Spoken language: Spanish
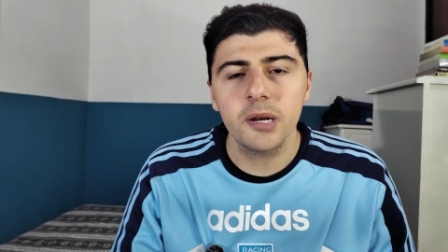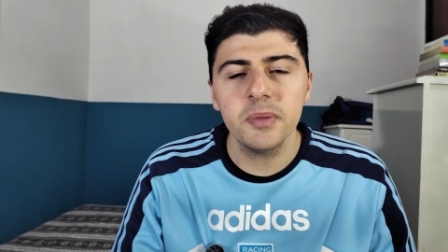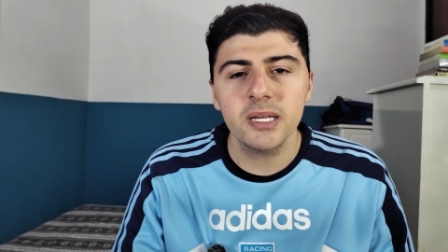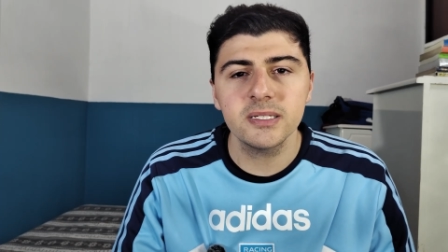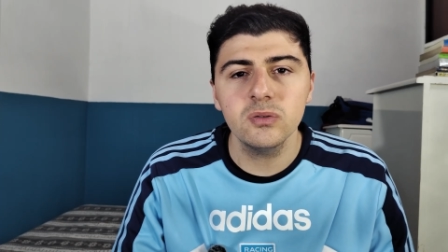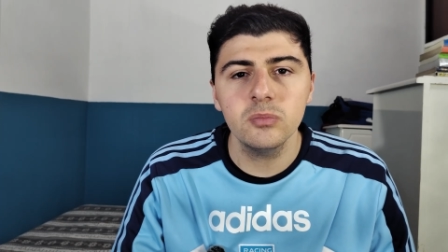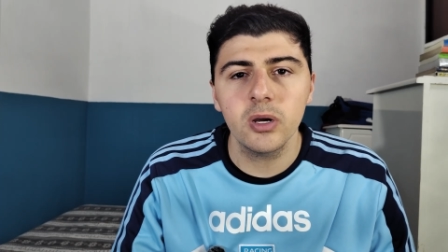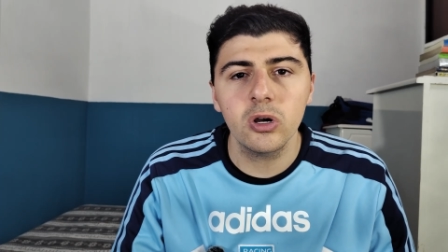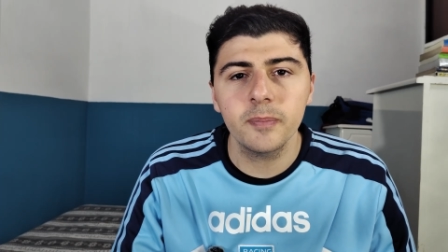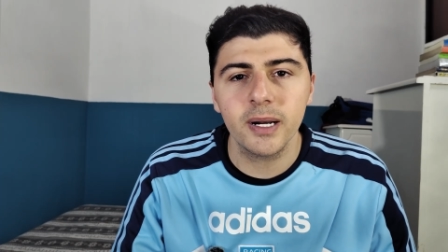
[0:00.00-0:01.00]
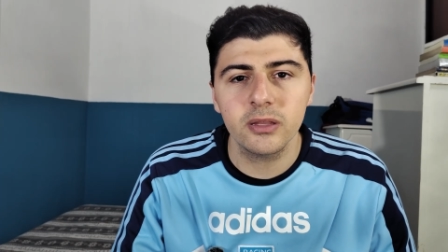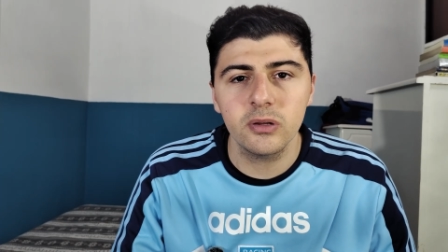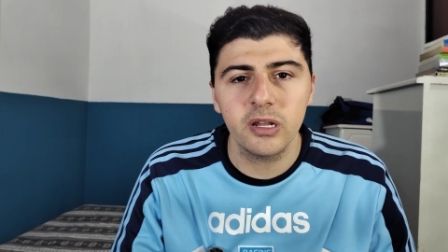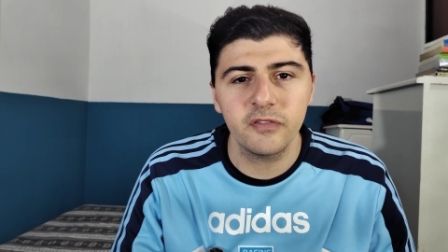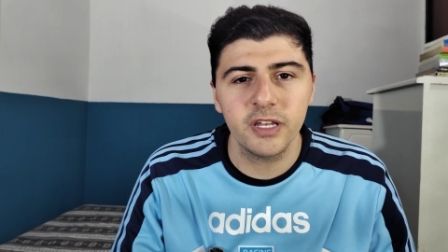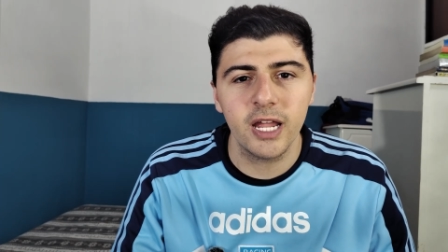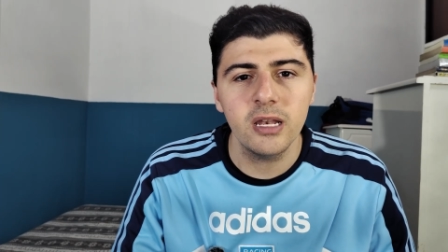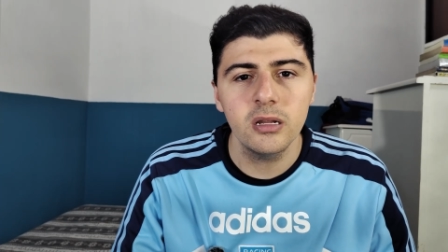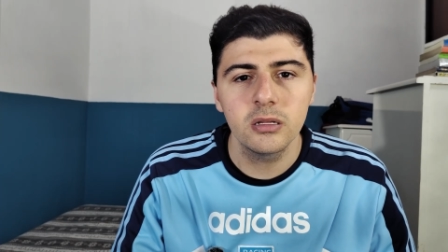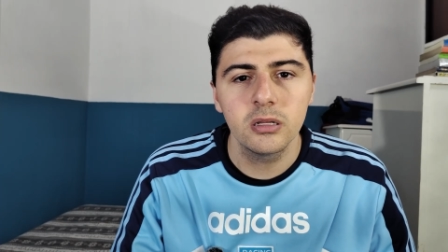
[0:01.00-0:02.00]
termina siendo un mejor partido en la
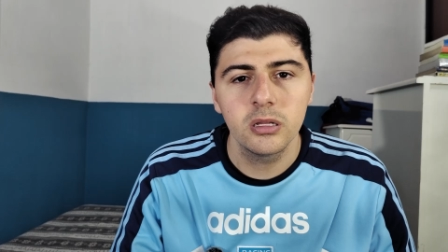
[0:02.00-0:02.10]
final,